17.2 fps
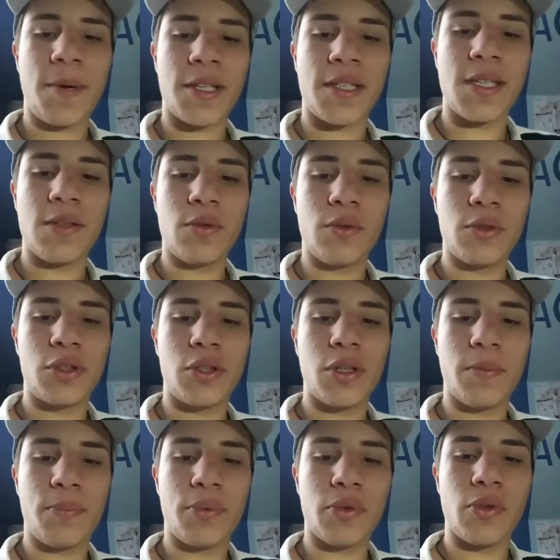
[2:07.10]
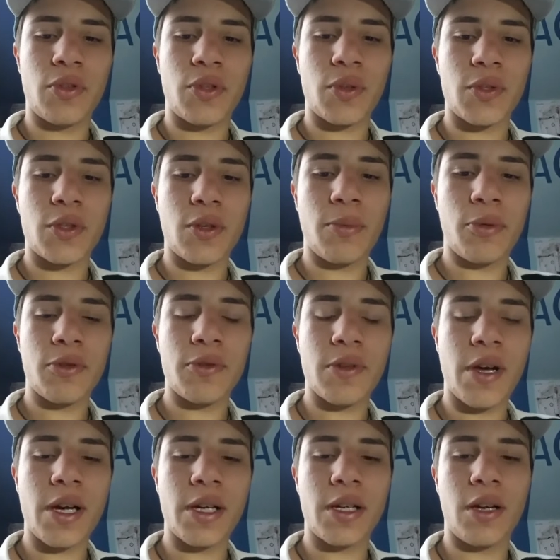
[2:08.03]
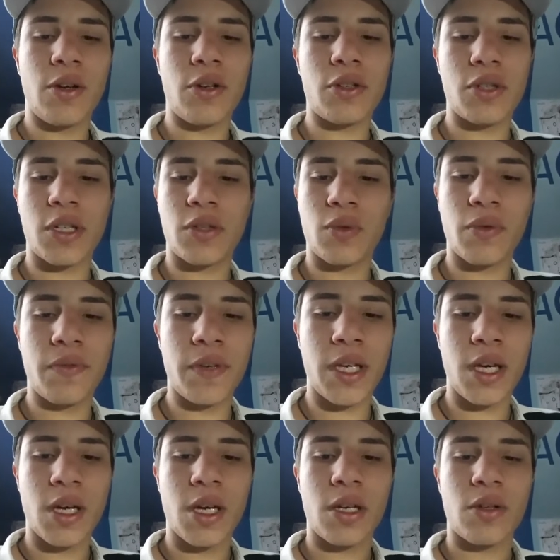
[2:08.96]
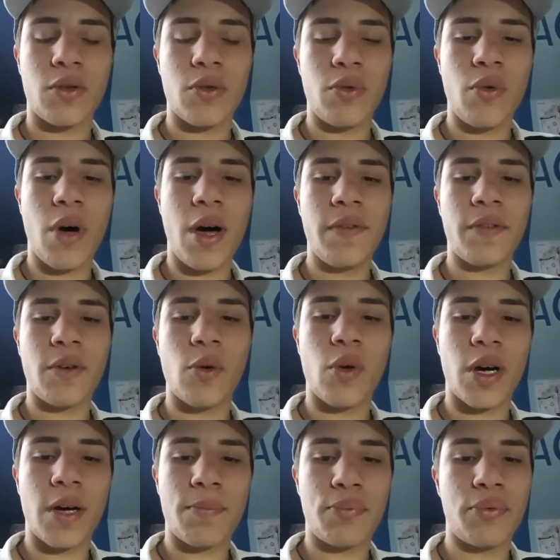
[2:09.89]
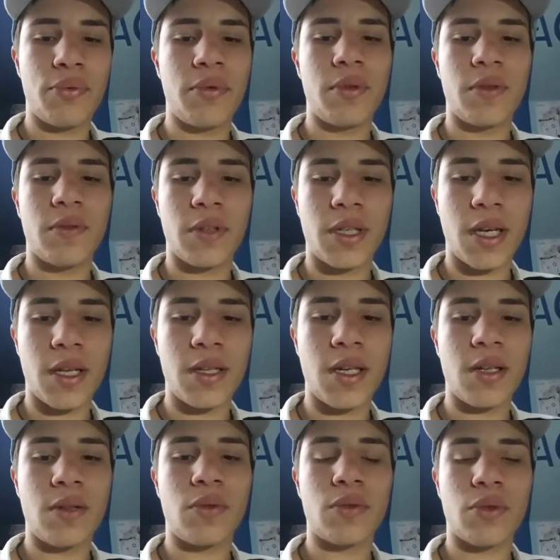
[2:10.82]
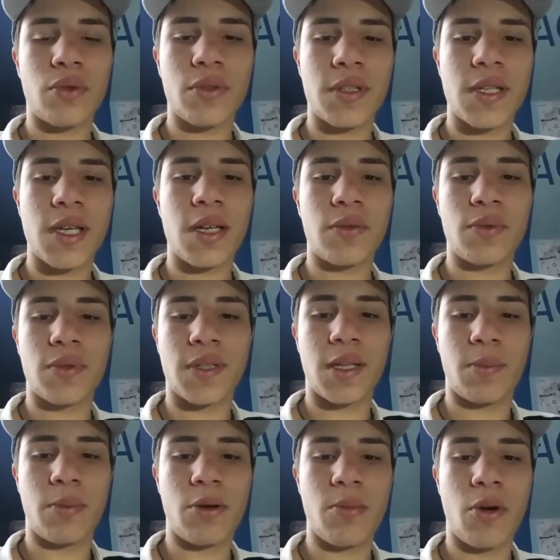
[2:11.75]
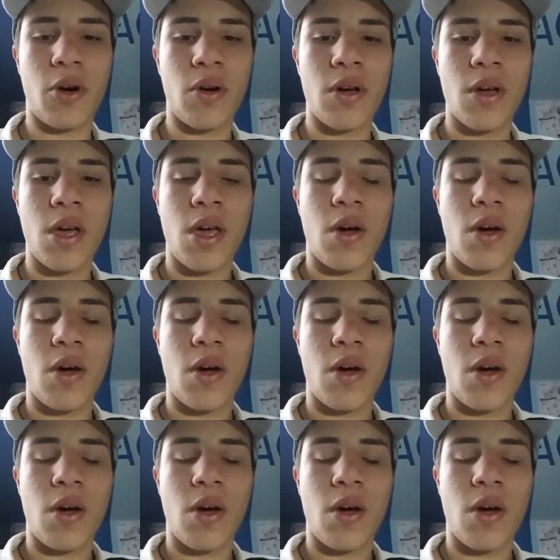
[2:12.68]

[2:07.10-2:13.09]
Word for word: parti donc pour notre 100% Alors j'ai trouvé que le Havre aurait pu gagner contre Auxerre tout simplement.